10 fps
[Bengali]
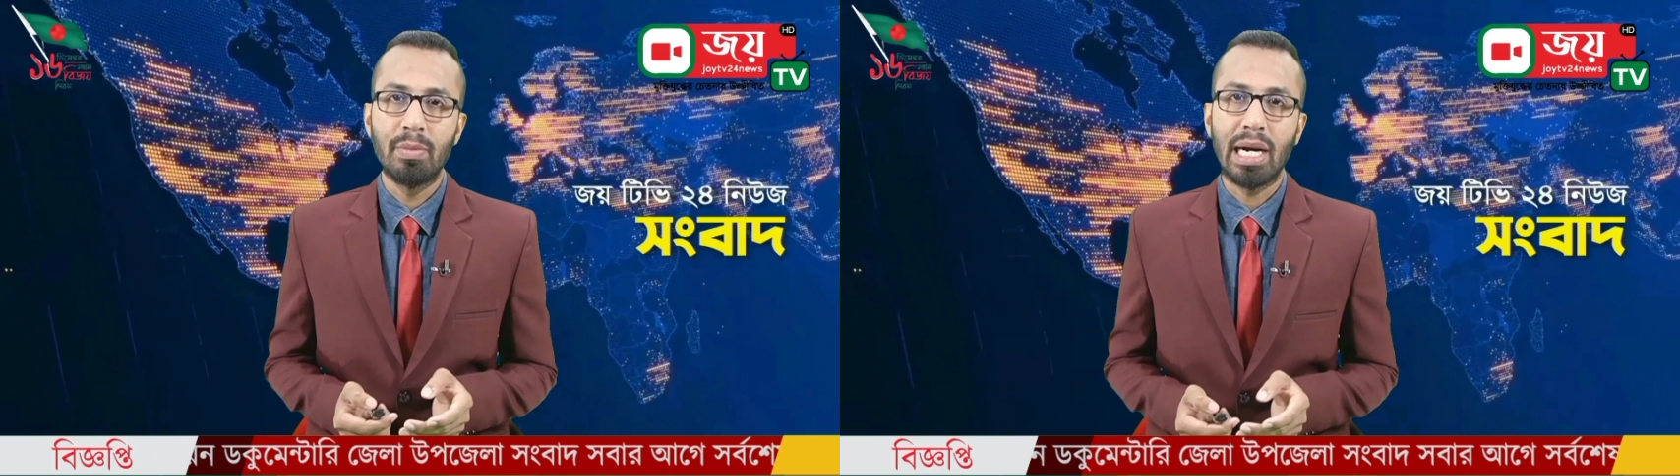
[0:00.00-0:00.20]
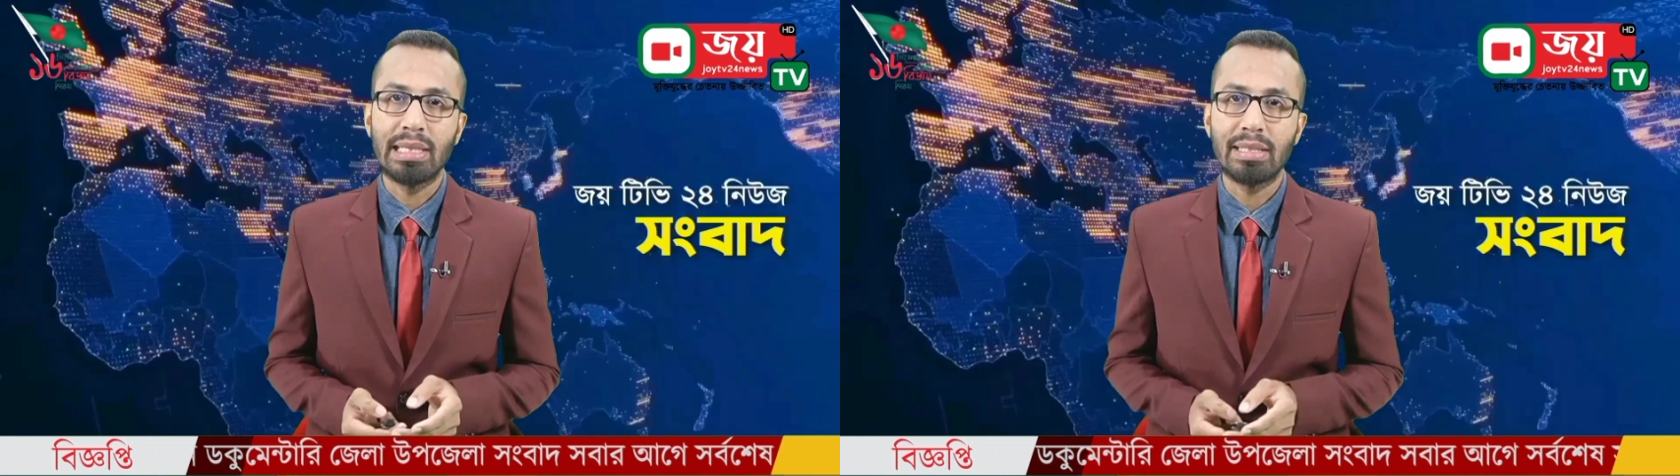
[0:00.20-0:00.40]

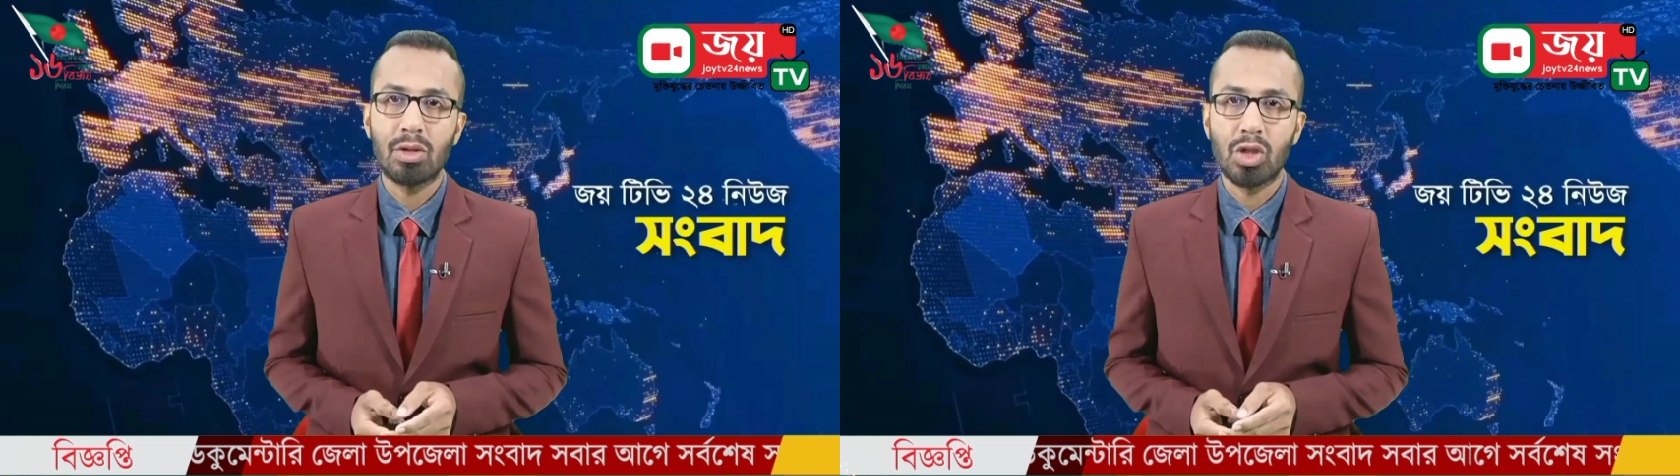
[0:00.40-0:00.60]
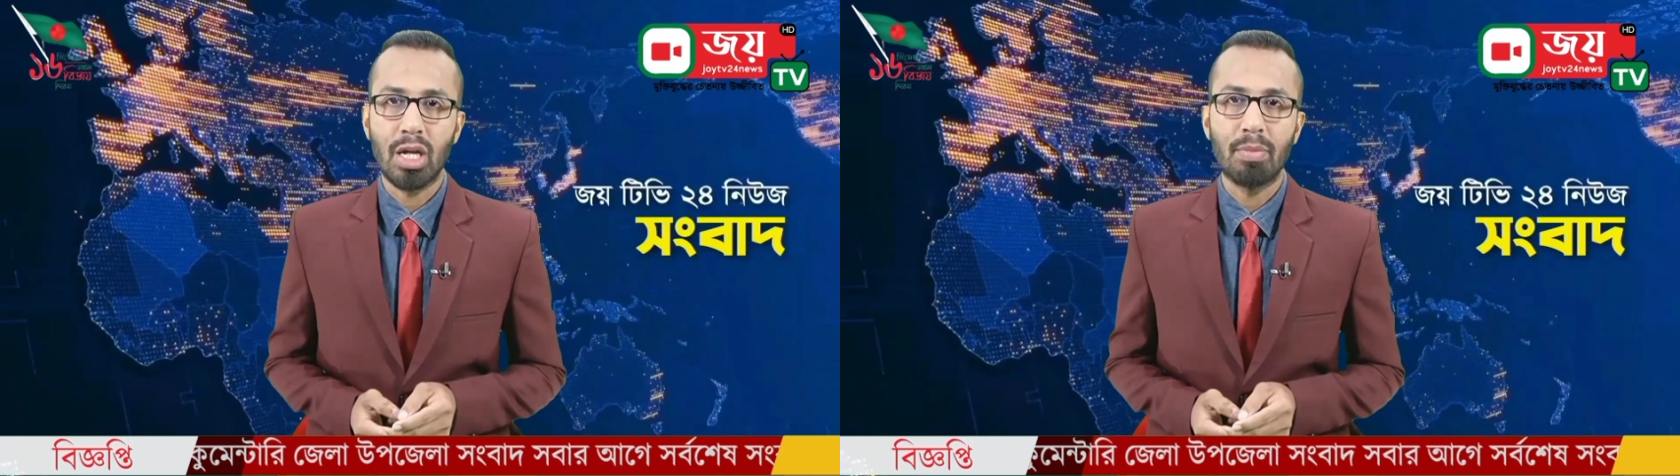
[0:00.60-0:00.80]
ভাইস
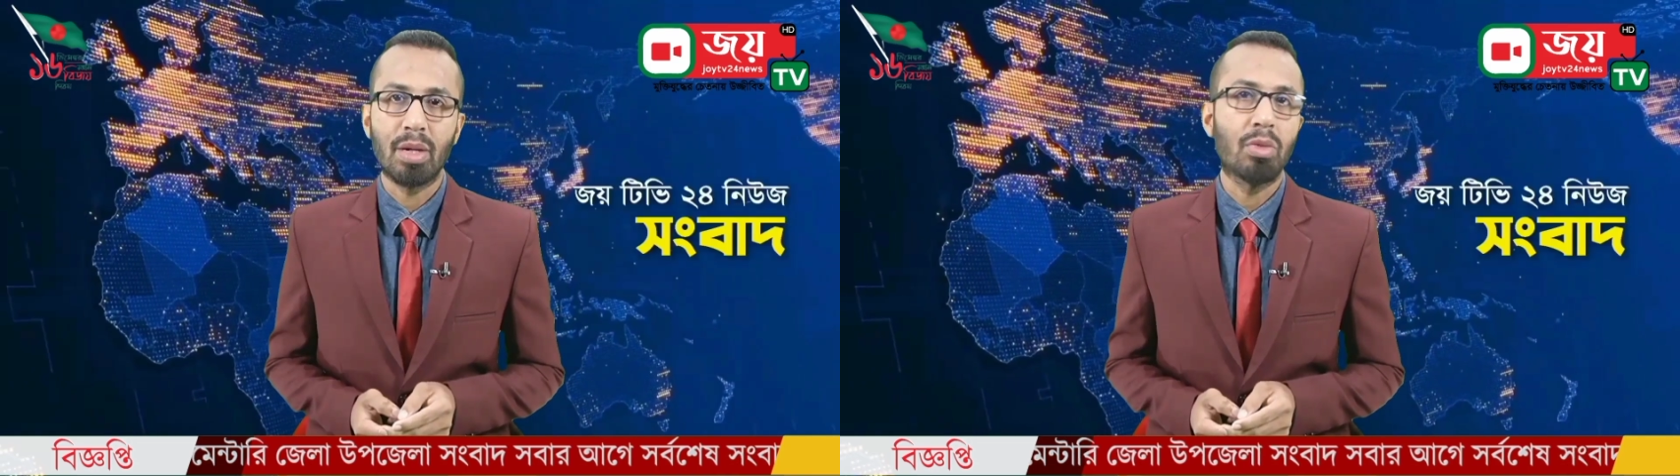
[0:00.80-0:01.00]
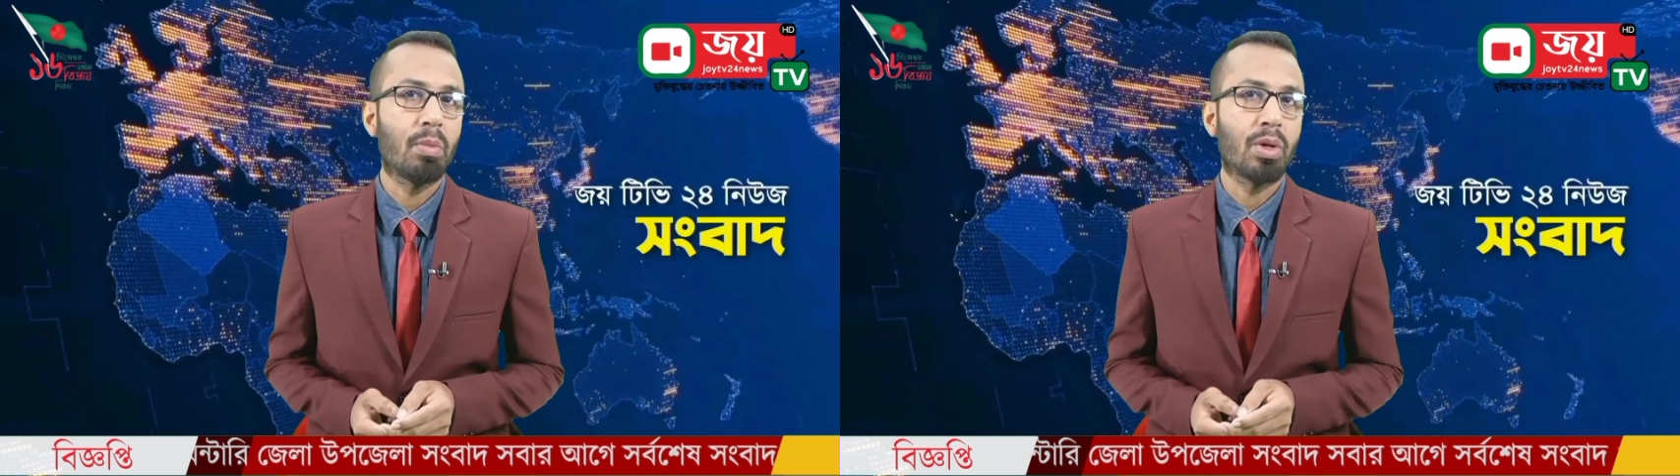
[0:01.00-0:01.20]

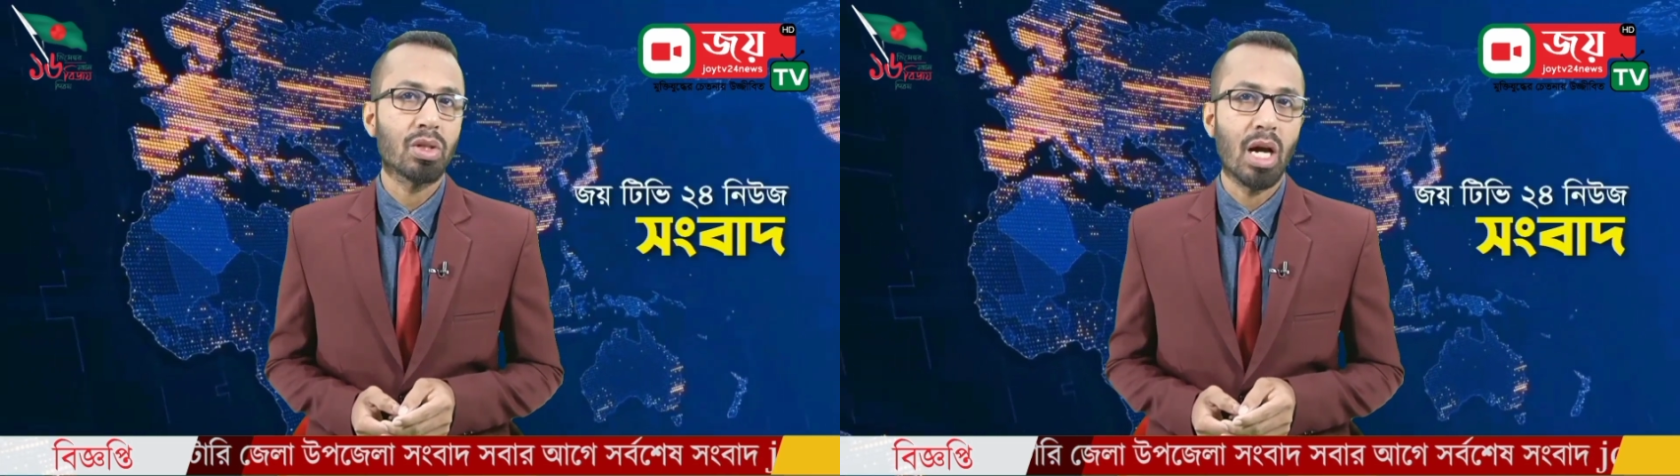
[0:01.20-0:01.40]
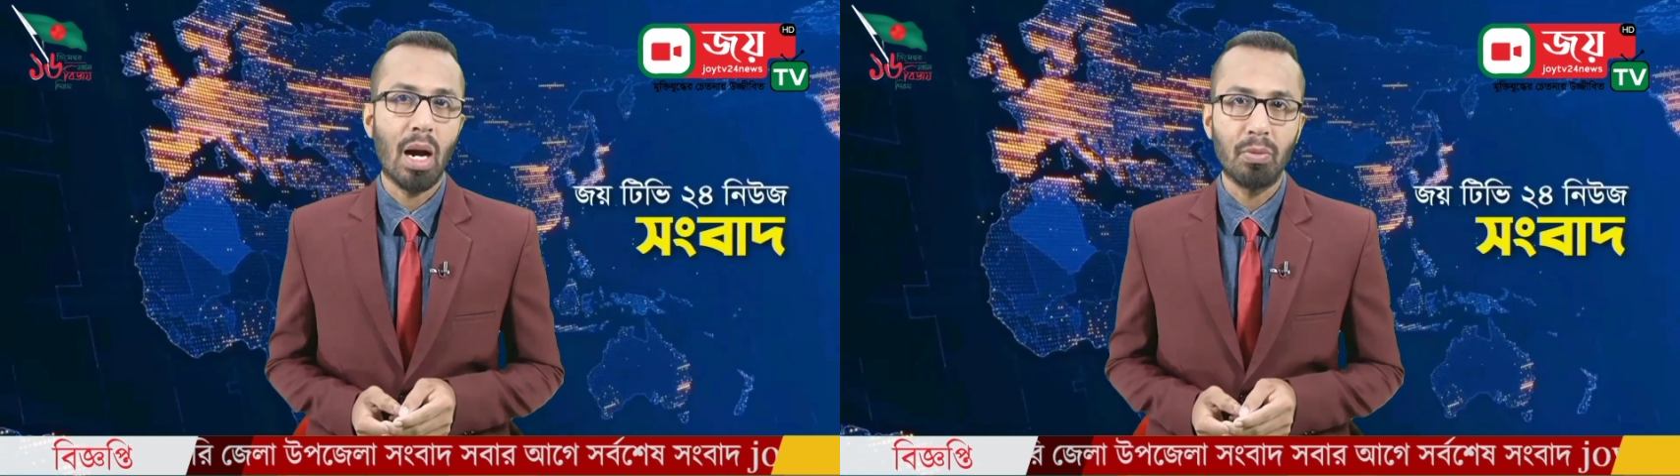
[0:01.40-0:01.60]
চেয়ারম্যান মোহাম্মদ